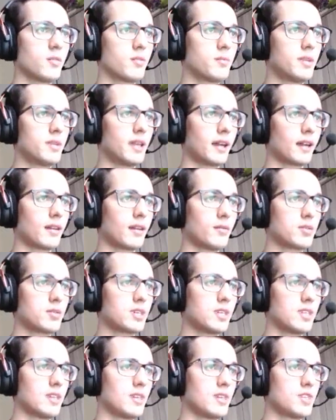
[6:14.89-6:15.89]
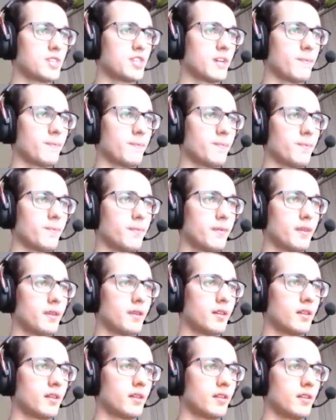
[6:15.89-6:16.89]
Bir dakika bir şey deneyeceğim.
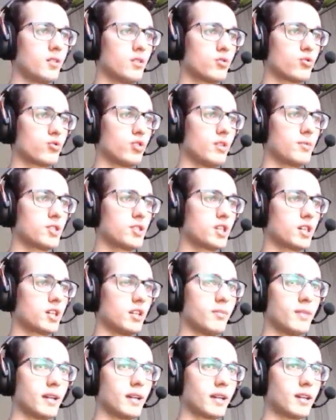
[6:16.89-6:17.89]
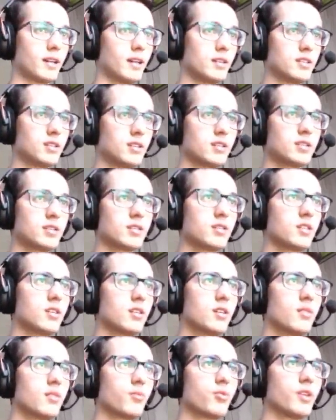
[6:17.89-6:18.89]
Şuraya bir çıkalım arkadaşlar.
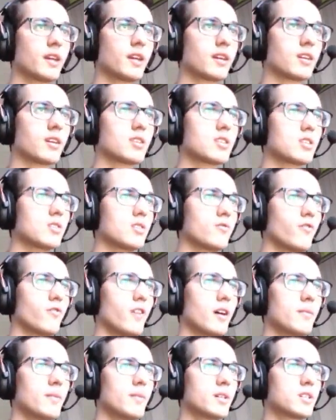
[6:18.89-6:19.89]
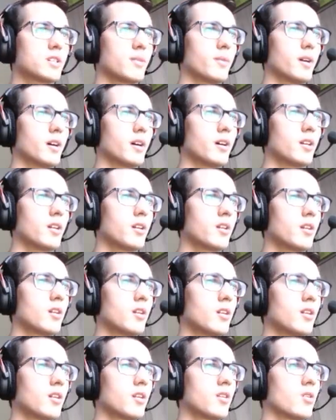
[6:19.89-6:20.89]
Bunun arkadaşı var mı acaba?
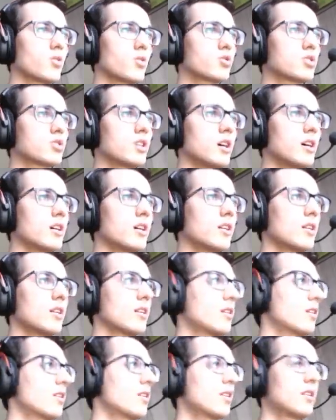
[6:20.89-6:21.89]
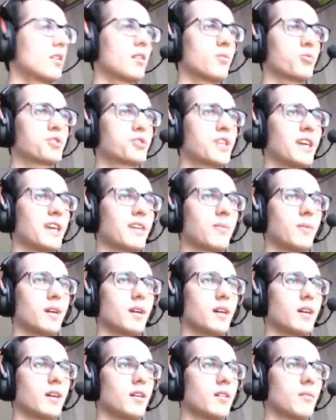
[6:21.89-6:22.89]
Yoksa bu tek
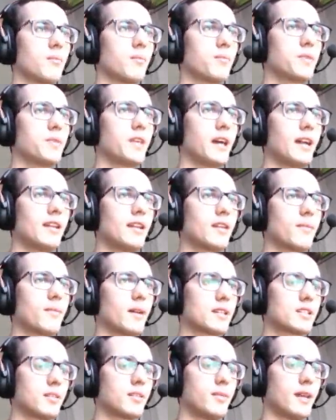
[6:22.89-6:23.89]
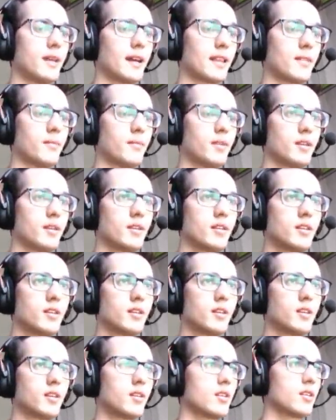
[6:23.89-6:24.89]
mi? Diğerleri başka bir yerde mi?
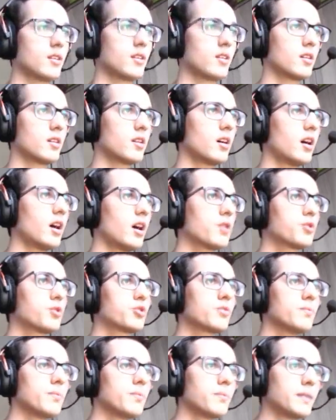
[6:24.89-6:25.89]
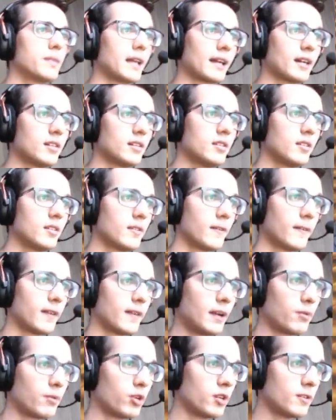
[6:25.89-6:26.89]
Aa duydum. Bir dakika.
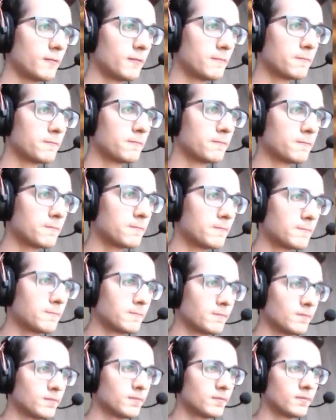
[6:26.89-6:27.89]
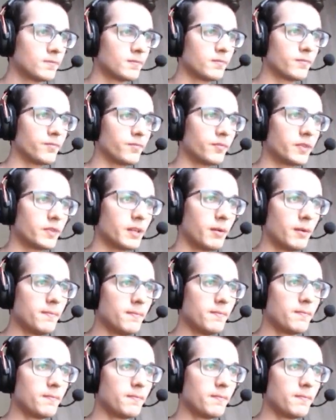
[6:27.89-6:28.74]
Gel buraya. Tamam.